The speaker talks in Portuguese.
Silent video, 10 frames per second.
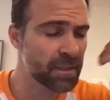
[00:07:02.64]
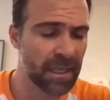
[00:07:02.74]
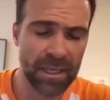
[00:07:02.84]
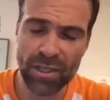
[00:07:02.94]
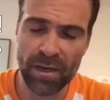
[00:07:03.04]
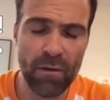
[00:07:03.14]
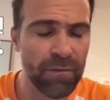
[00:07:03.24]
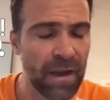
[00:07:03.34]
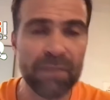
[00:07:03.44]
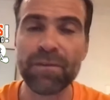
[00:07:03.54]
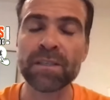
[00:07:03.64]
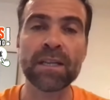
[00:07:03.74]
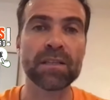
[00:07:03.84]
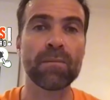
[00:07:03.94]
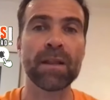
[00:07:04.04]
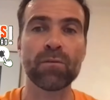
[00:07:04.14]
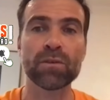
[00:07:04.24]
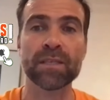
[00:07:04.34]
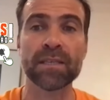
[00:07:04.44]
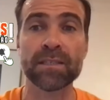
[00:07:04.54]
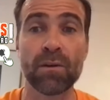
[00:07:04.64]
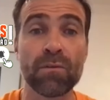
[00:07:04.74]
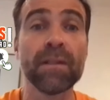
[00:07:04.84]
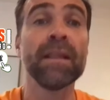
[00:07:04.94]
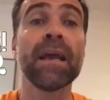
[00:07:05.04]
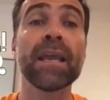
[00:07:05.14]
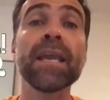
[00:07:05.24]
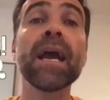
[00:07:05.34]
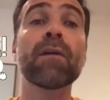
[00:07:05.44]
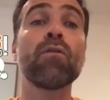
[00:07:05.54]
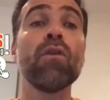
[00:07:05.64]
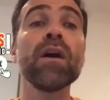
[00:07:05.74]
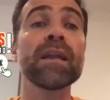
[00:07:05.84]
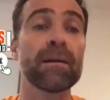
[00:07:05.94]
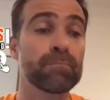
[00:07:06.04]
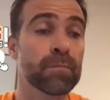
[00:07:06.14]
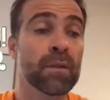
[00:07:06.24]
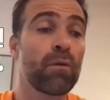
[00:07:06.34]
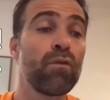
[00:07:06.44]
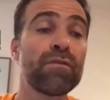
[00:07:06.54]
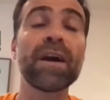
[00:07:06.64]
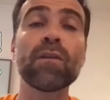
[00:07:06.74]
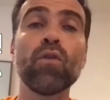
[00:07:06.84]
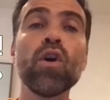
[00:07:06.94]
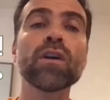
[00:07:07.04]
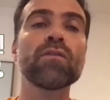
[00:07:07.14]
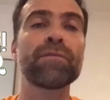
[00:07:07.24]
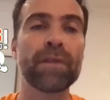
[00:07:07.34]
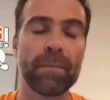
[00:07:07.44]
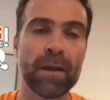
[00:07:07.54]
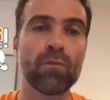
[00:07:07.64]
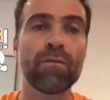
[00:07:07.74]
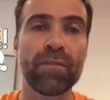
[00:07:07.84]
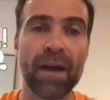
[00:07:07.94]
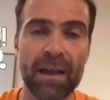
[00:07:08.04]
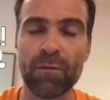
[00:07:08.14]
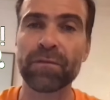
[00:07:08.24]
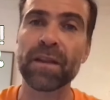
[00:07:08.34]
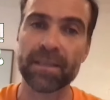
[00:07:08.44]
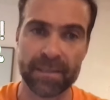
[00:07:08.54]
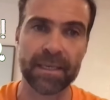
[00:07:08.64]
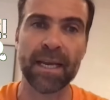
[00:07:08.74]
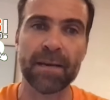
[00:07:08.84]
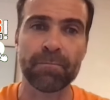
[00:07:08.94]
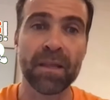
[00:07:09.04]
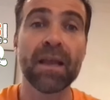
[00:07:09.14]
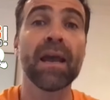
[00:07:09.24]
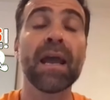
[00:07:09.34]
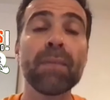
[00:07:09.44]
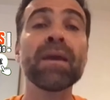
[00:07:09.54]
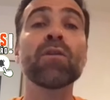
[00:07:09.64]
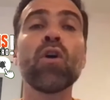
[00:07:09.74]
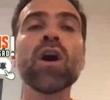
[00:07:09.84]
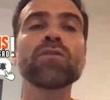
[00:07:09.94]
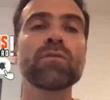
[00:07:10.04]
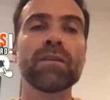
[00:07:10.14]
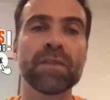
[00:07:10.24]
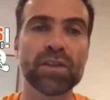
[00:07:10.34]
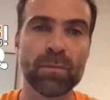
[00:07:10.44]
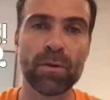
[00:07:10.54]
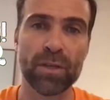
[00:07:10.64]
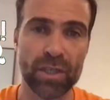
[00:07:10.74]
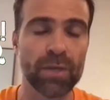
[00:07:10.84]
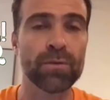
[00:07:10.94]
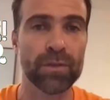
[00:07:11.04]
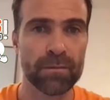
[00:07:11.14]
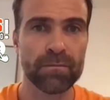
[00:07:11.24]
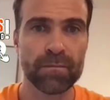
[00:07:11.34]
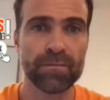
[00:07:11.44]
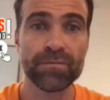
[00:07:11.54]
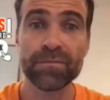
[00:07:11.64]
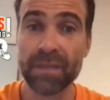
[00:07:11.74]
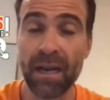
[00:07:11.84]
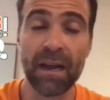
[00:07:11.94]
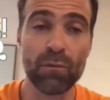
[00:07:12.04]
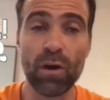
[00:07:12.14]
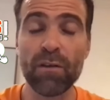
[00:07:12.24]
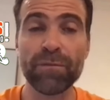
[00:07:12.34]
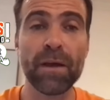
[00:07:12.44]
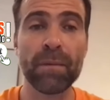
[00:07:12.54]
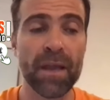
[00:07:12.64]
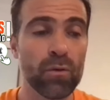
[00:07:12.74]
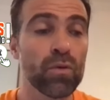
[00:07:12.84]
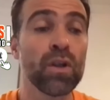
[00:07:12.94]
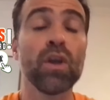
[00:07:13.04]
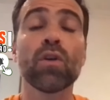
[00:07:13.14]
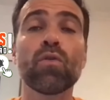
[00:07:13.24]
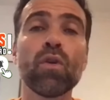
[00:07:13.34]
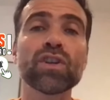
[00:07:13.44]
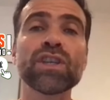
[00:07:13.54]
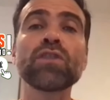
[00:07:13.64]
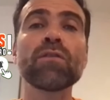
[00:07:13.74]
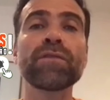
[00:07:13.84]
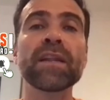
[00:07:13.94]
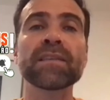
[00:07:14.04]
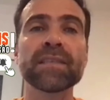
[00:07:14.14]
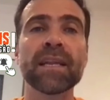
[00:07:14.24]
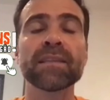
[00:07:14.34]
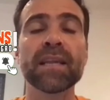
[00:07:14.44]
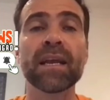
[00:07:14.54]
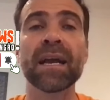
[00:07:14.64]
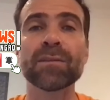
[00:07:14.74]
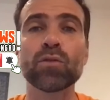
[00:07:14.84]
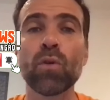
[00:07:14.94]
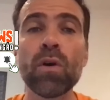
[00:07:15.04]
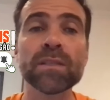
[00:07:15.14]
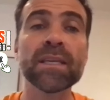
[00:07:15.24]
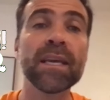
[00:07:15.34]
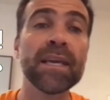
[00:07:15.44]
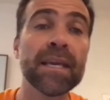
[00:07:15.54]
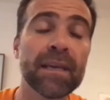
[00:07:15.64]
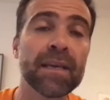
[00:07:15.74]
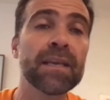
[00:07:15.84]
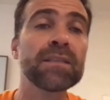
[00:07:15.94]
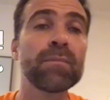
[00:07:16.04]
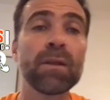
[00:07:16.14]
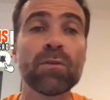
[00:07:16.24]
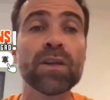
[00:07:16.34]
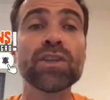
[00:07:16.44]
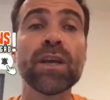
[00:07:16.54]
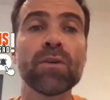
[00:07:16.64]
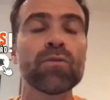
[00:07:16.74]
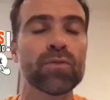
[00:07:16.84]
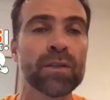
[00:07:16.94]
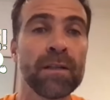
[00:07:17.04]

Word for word: Zenit não vai facilitar uma negociação. E agora, o valor que o Flamengo vai oferecer é menor do que 20 milhões de euros. Agora o Flamengo cogita oferecer entre 14 e 15 milhões de euros.